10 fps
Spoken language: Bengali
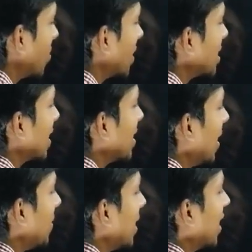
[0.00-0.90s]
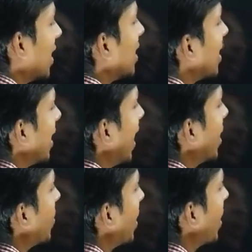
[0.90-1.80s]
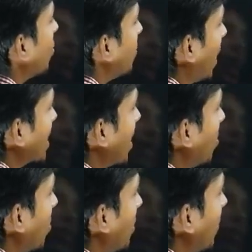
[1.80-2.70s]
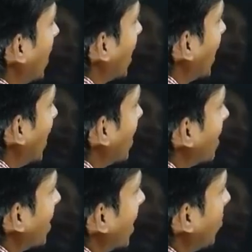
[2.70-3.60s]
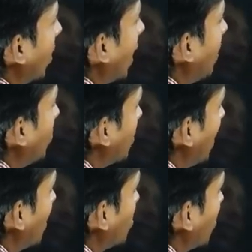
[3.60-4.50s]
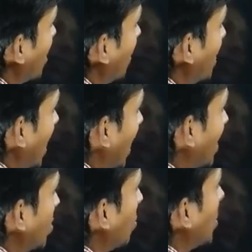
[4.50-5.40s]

কারো বাসা গ্রামে কারো কারো বাসা হলো বিভাগে এবং এই মুহূর্তে আমার চোখের সামনে যারা আছে